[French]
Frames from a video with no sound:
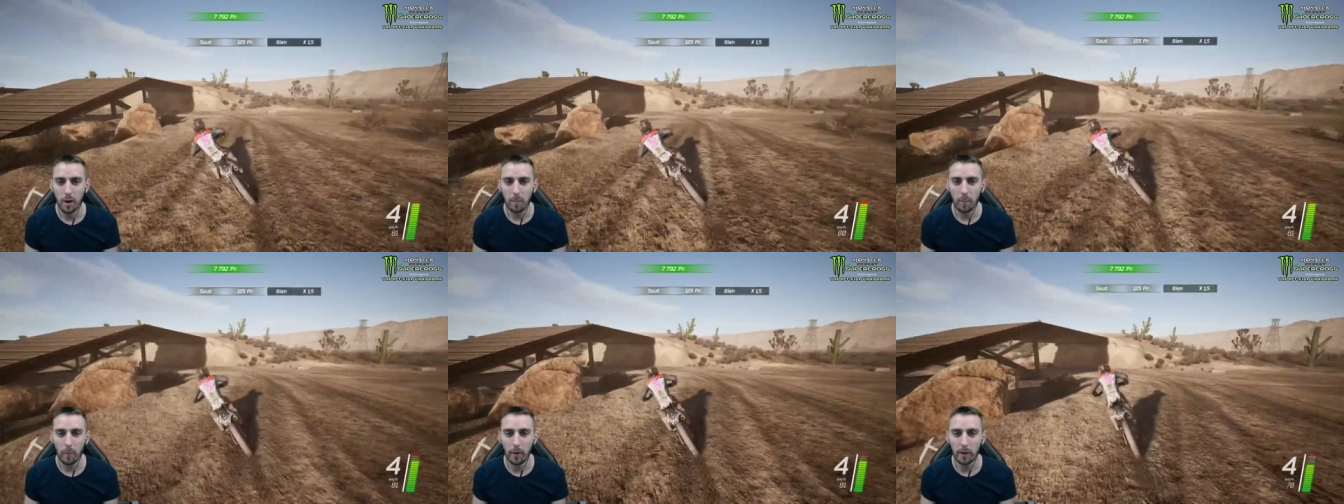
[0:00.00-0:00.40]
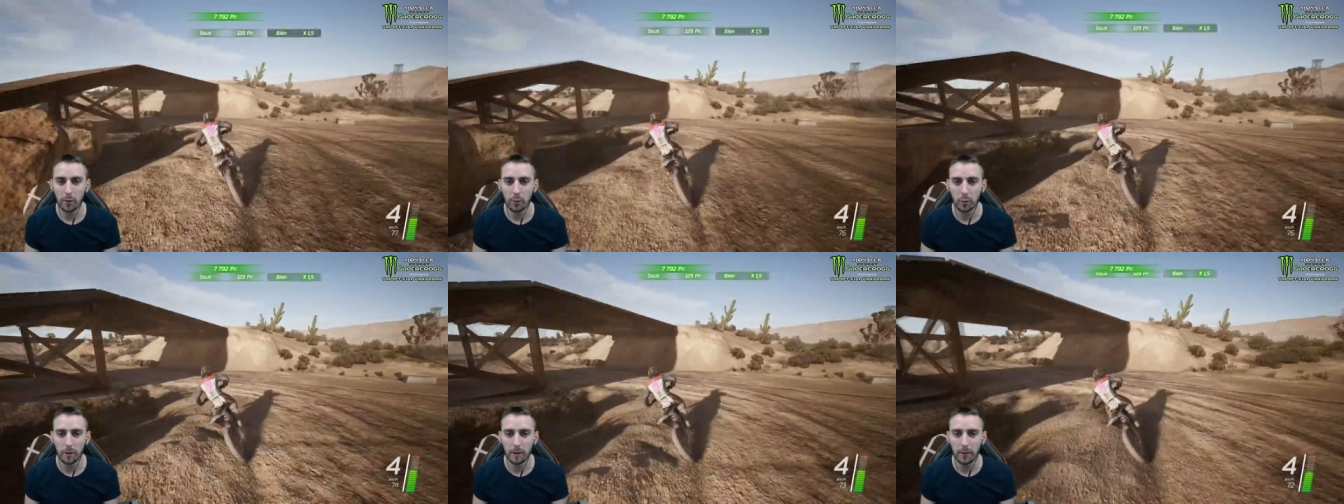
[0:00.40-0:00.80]
Bon, voilà, du
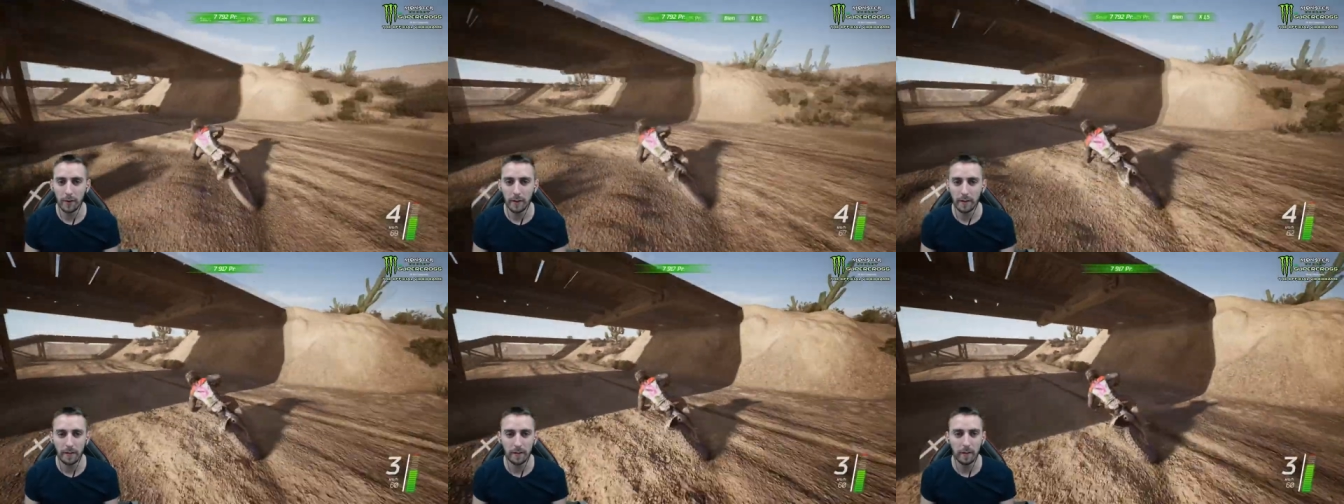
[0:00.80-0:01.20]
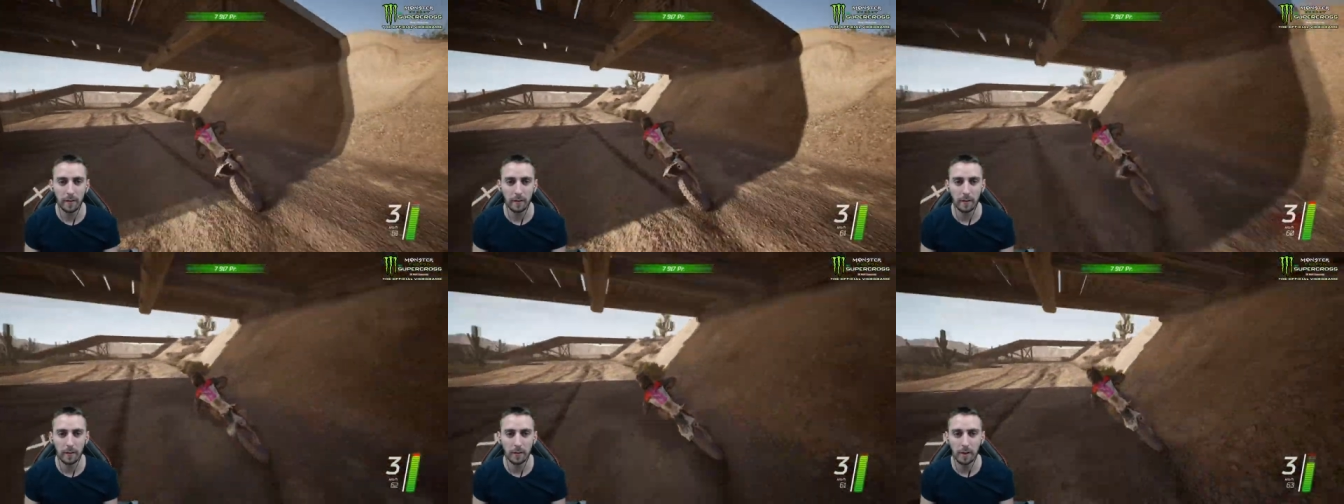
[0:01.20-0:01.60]
coup, on a fini,
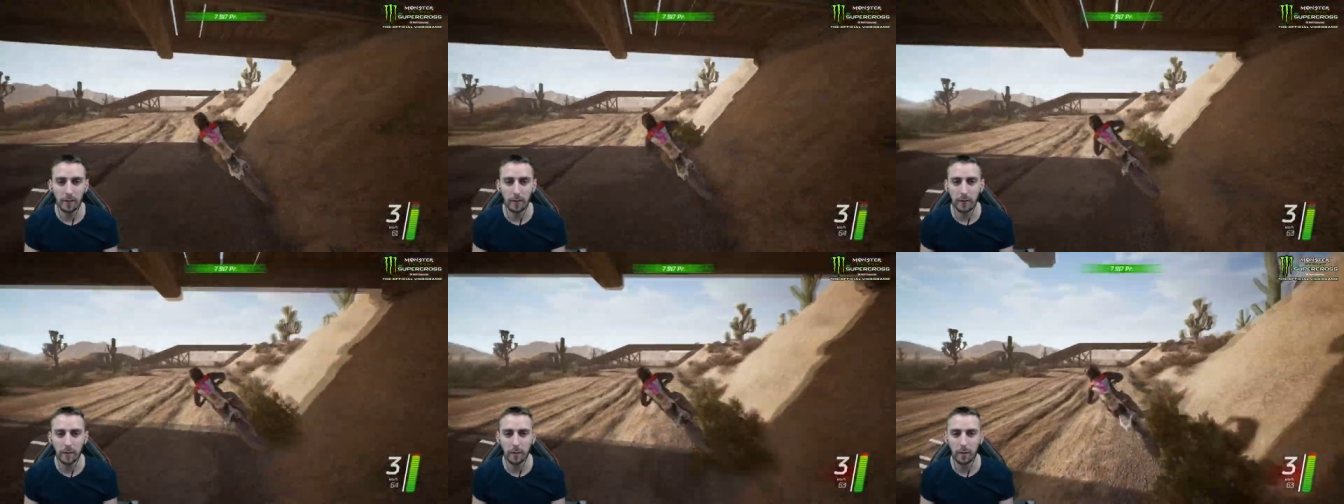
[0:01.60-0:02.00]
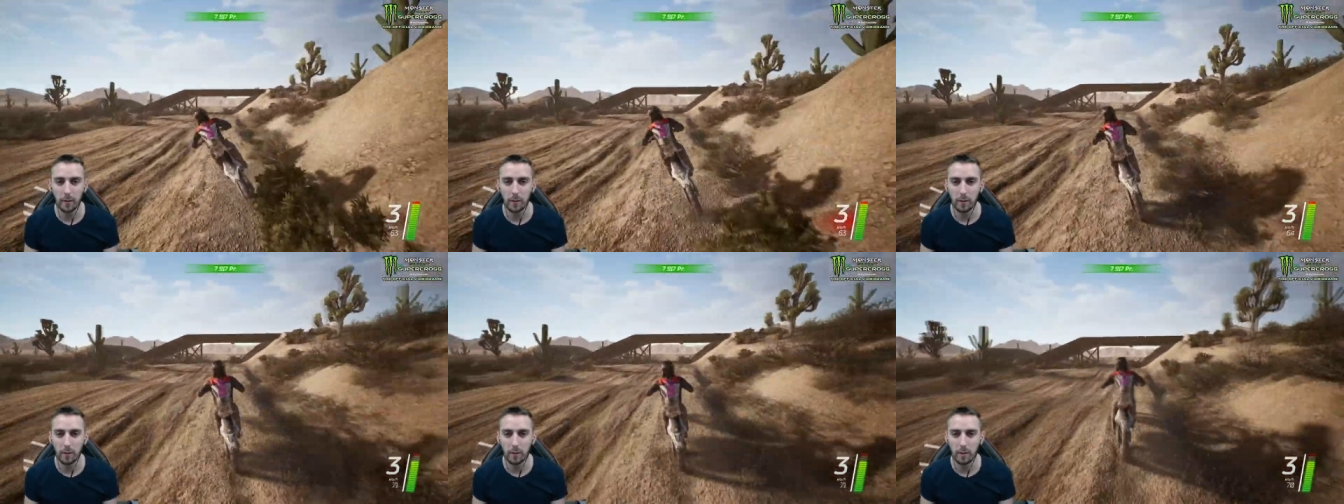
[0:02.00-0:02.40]
on a fini le,
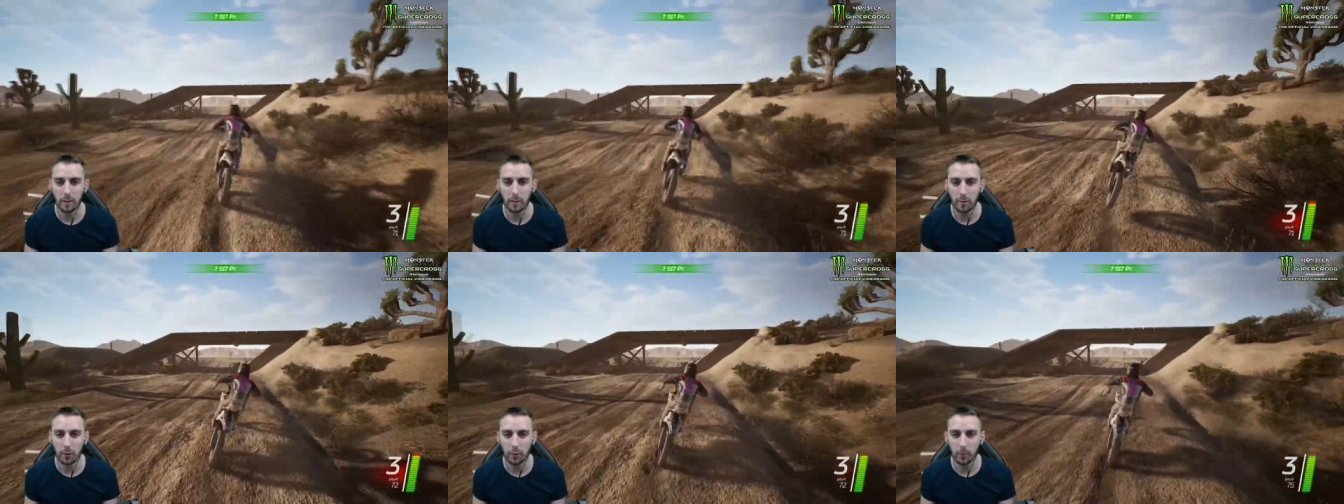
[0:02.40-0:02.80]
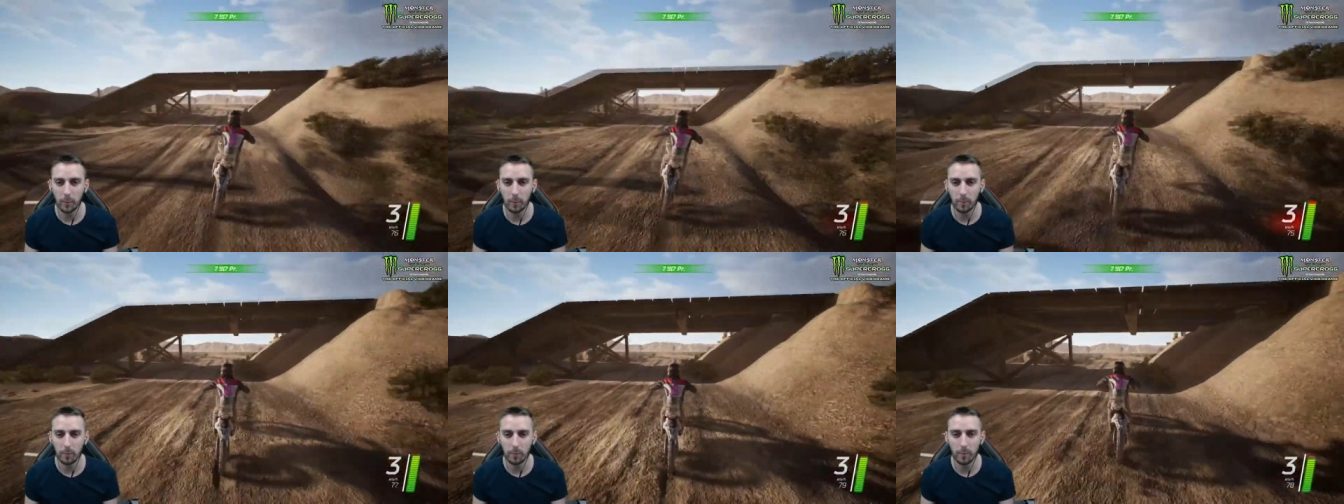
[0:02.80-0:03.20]

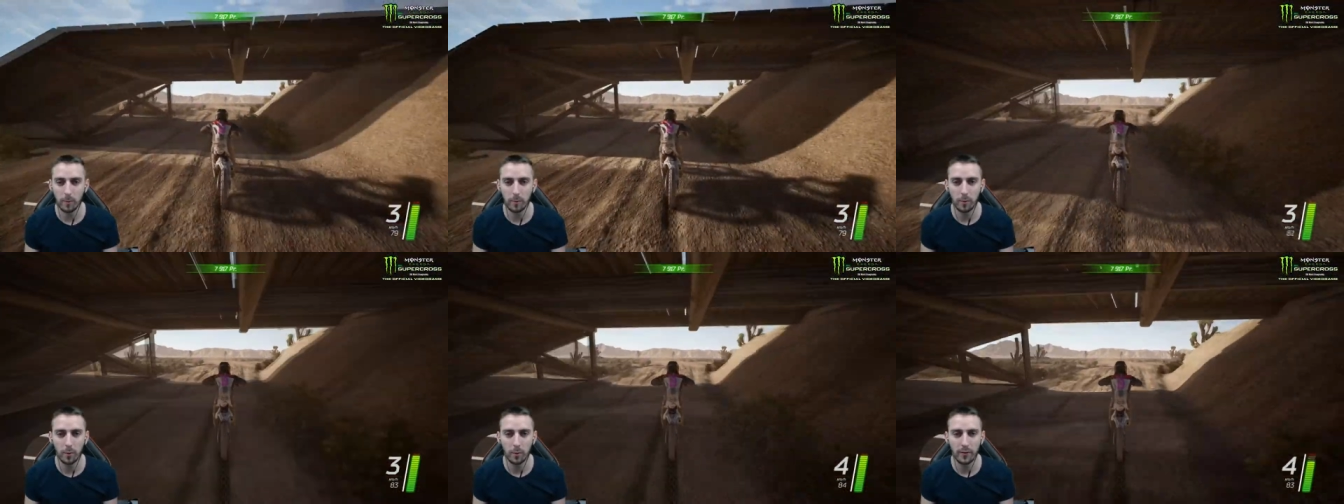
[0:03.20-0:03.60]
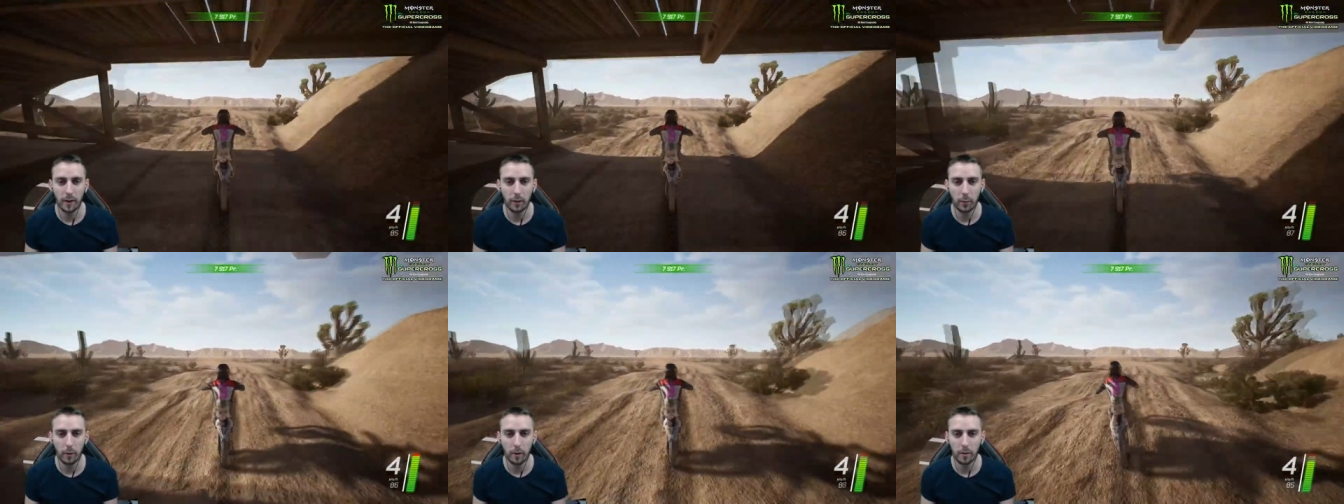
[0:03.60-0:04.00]
le,
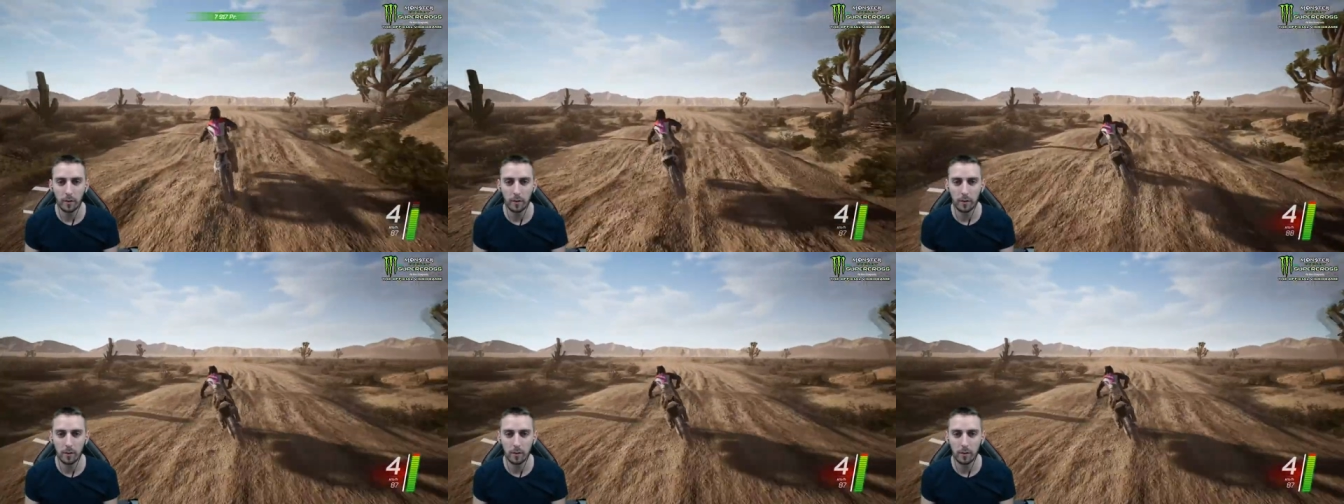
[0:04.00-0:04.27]
circuit là.